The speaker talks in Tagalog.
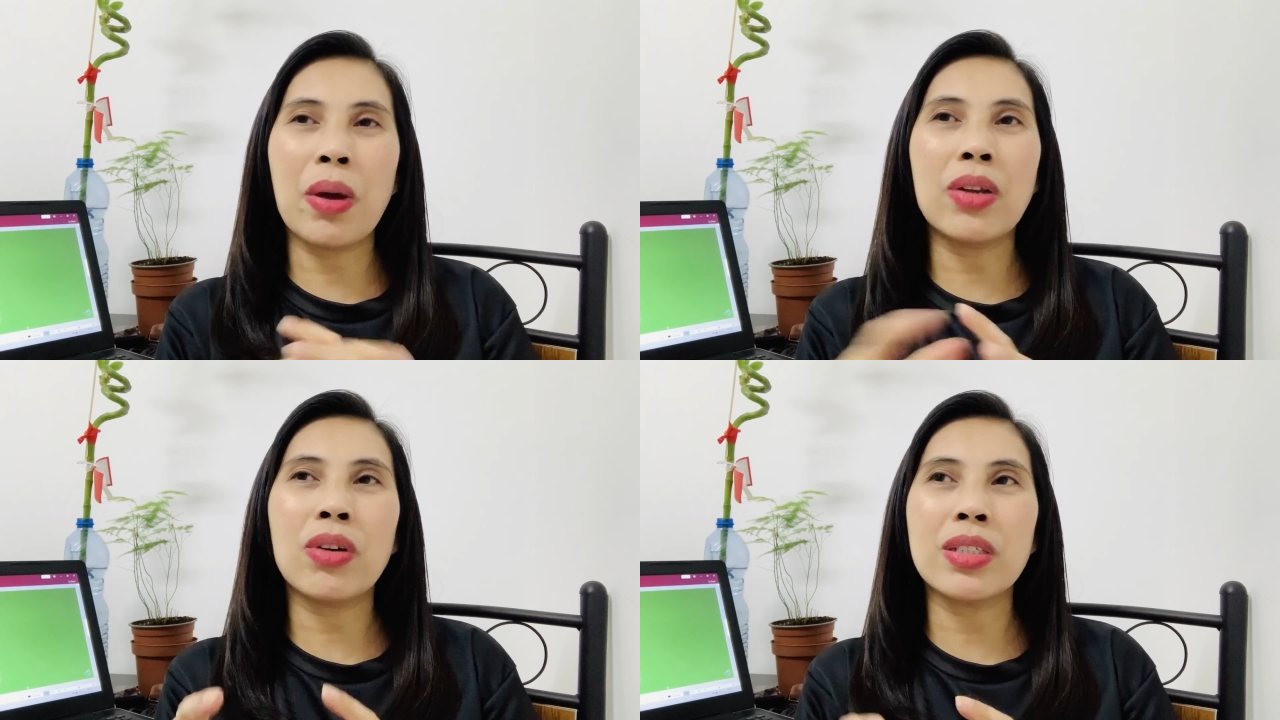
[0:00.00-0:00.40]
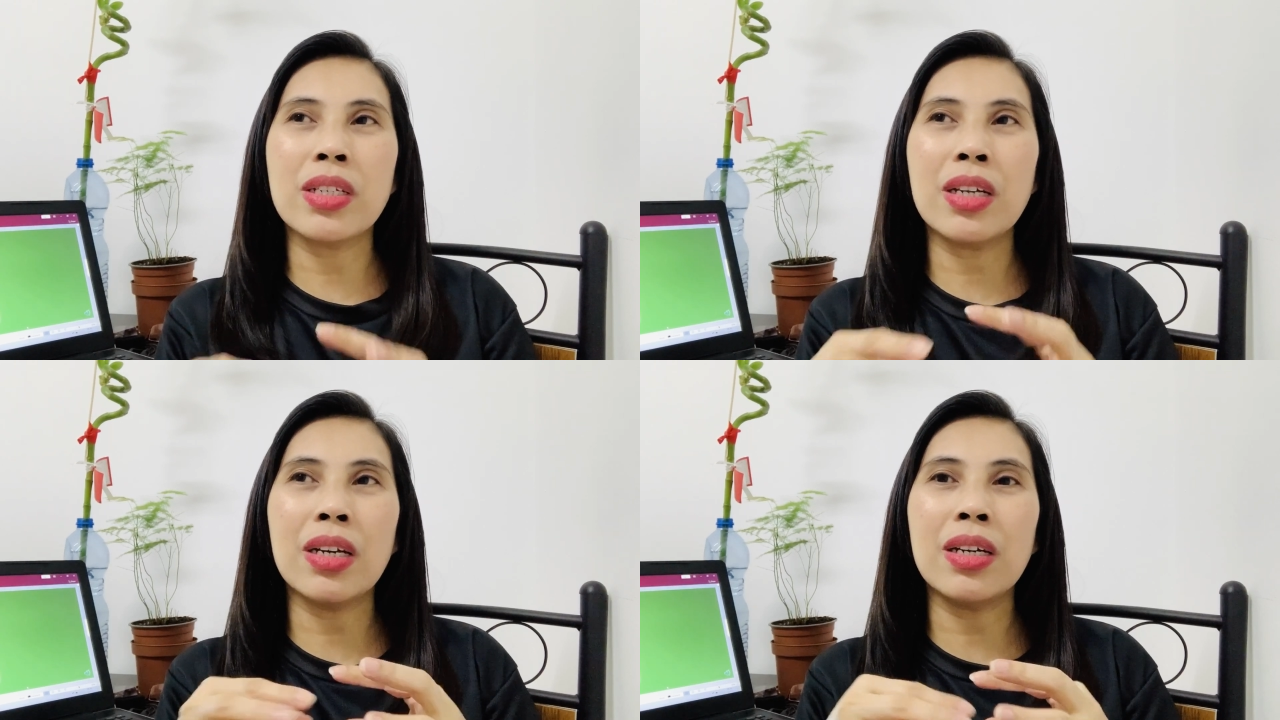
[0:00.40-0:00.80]
paano
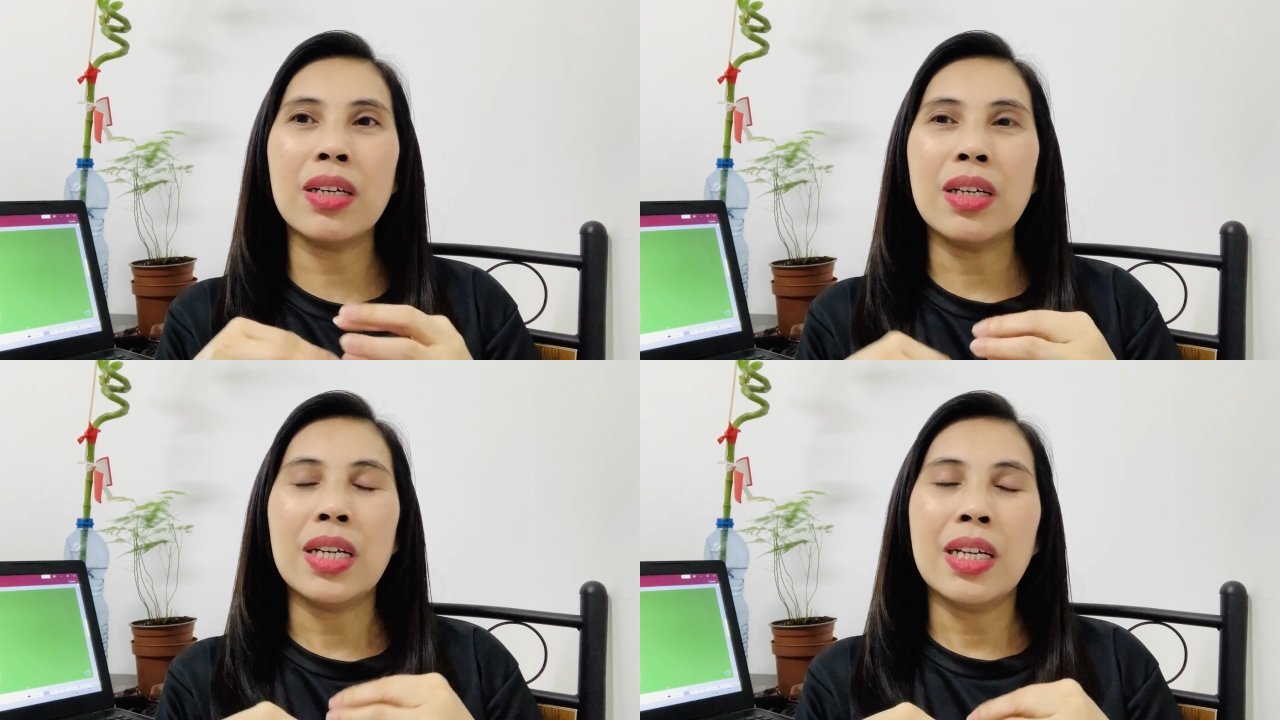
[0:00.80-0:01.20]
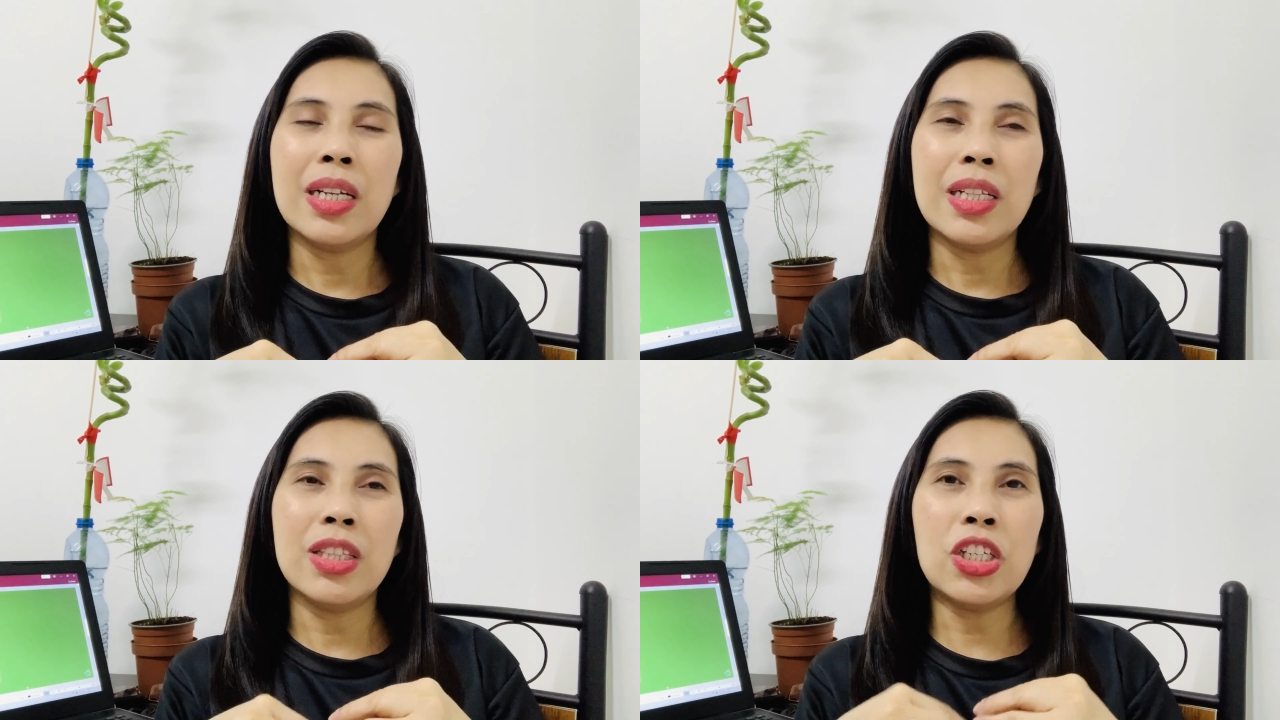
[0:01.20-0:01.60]
kasi na
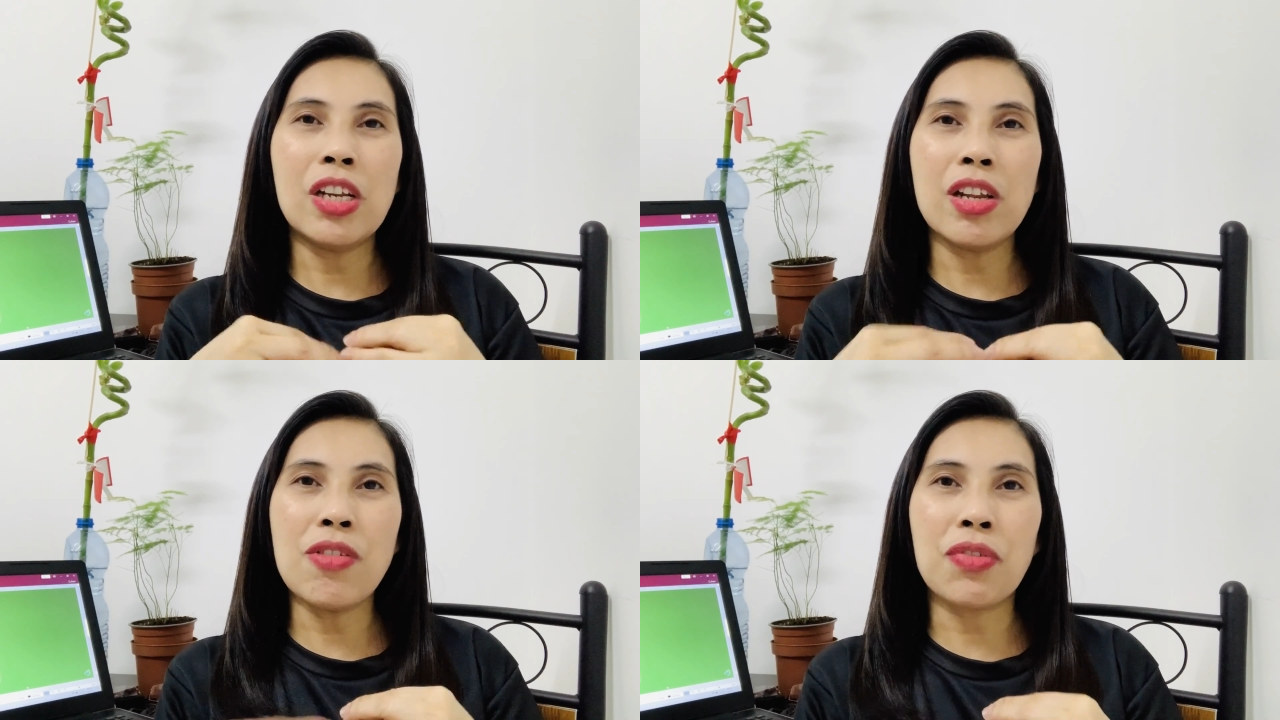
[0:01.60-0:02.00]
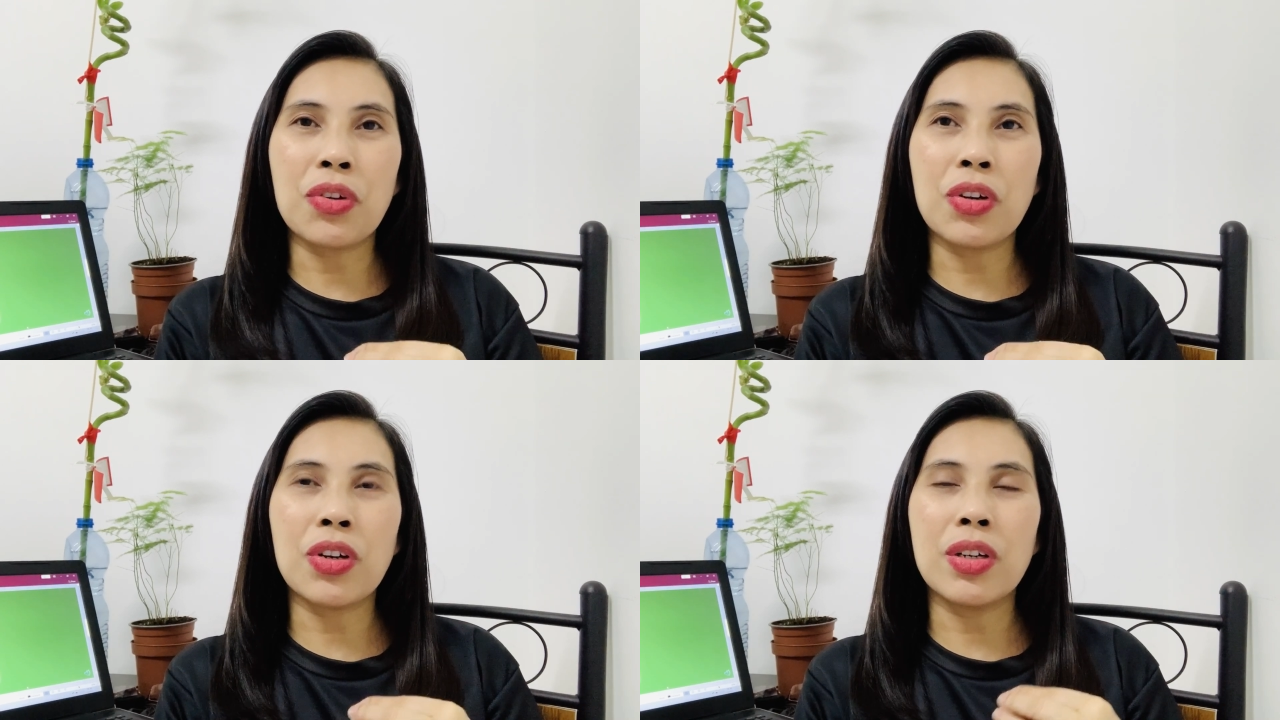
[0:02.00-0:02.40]

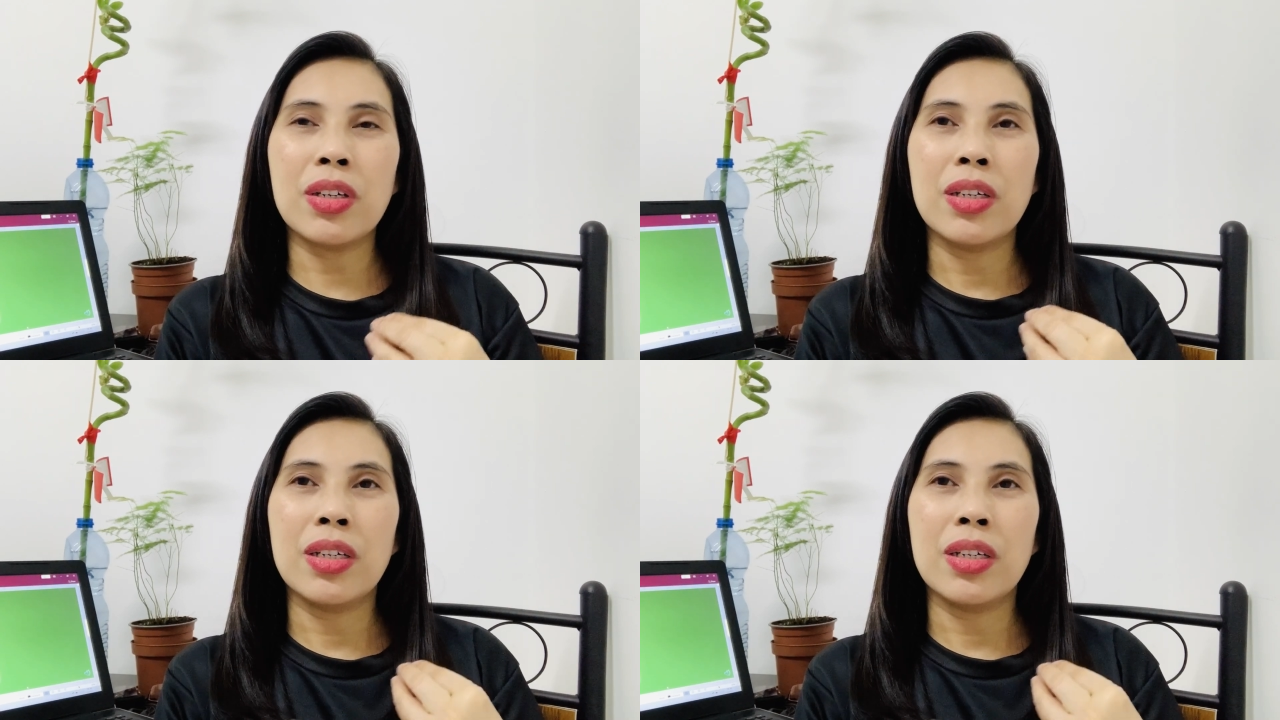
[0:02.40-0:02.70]
deliver